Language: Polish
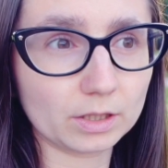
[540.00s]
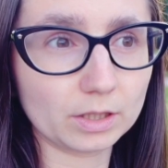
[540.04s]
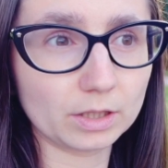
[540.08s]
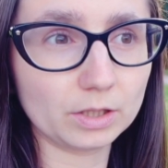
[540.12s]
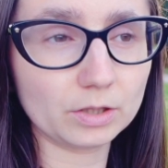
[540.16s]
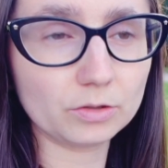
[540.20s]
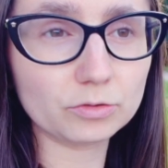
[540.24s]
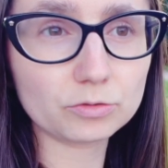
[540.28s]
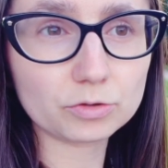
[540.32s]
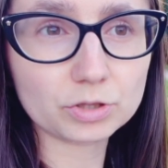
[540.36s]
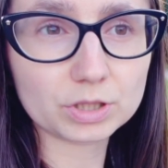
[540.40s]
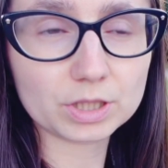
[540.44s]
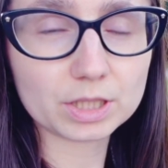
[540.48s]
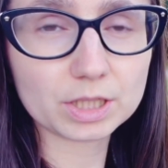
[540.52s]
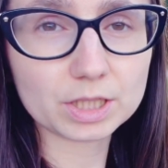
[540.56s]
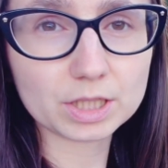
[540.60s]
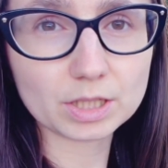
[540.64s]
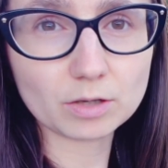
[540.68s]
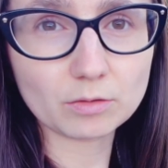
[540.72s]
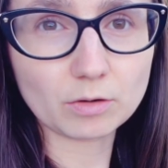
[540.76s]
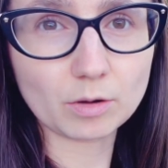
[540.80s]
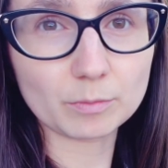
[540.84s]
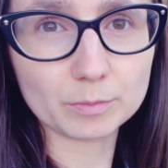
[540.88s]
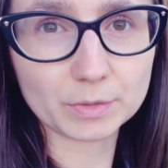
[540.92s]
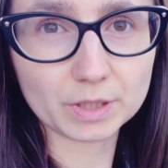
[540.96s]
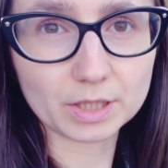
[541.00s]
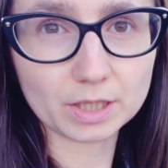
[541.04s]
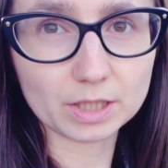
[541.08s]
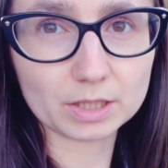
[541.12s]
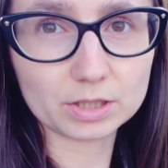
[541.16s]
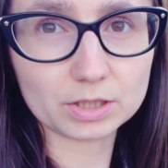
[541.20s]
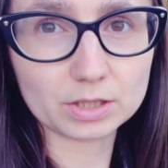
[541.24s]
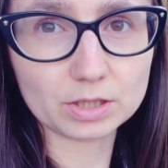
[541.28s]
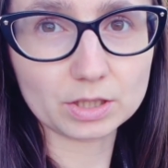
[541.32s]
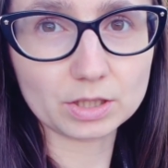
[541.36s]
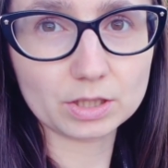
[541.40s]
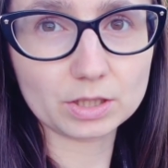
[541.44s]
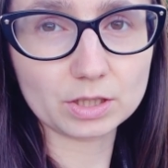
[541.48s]
i już zaczęłam
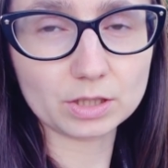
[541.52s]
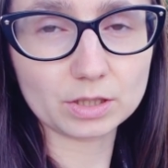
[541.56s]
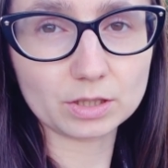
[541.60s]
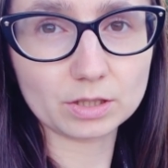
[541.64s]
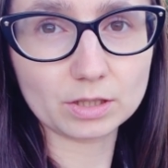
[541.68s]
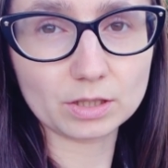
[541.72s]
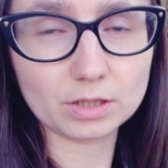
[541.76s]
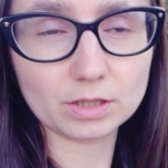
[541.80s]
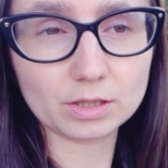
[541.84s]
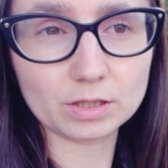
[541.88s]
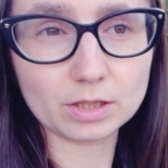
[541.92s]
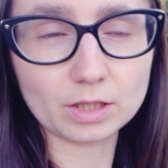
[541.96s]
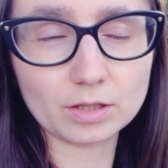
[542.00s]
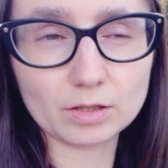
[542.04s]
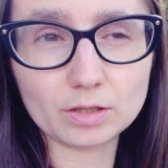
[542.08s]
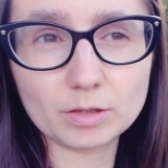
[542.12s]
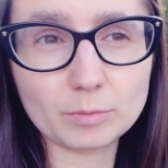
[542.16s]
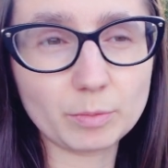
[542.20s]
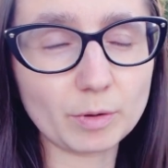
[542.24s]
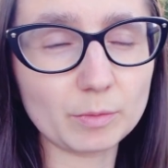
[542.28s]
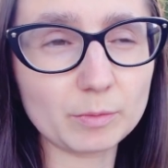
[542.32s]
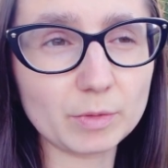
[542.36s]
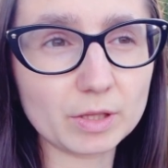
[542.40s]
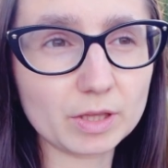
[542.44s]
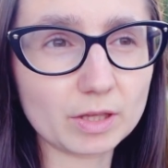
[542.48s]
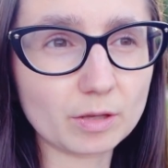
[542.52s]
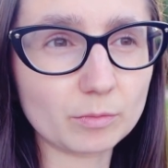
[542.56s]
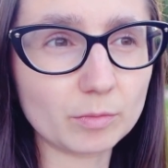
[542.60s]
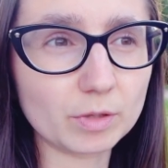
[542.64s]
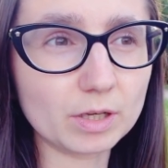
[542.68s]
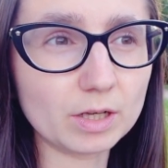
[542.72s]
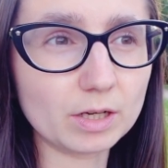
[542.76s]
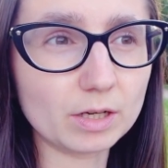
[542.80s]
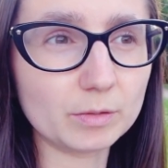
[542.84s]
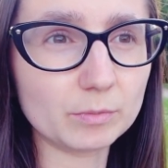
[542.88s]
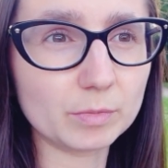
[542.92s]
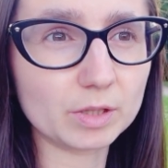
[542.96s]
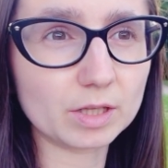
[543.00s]
jeździć i nie, nie pamiętam
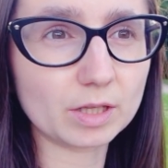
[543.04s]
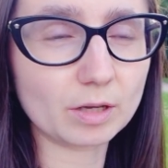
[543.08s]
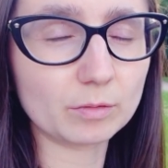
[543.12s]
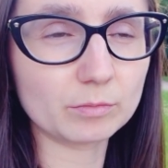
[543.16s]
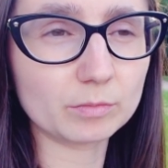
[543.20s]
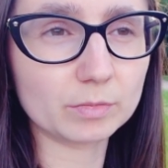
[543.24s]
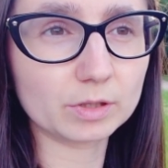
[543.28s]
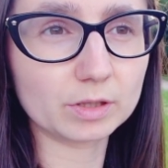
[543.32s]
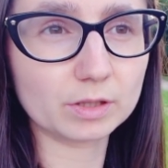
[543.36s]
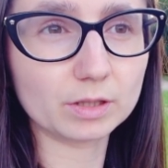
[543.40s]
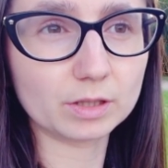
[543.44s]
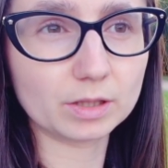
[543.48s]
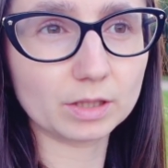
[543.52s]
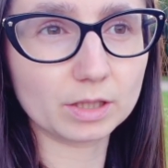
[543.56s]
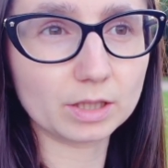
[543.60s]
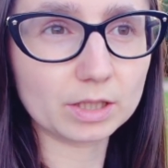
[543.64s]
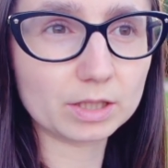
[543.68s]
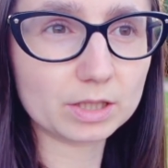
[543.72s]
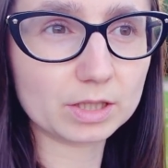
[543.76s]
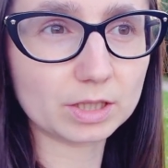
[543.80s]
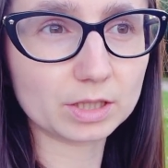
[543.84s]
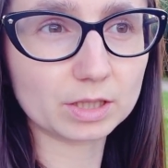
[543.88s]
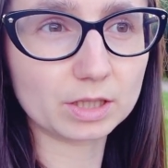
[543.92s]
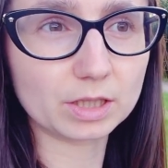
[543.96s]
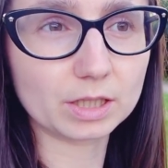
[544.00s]
ile mi tam y, jeszcze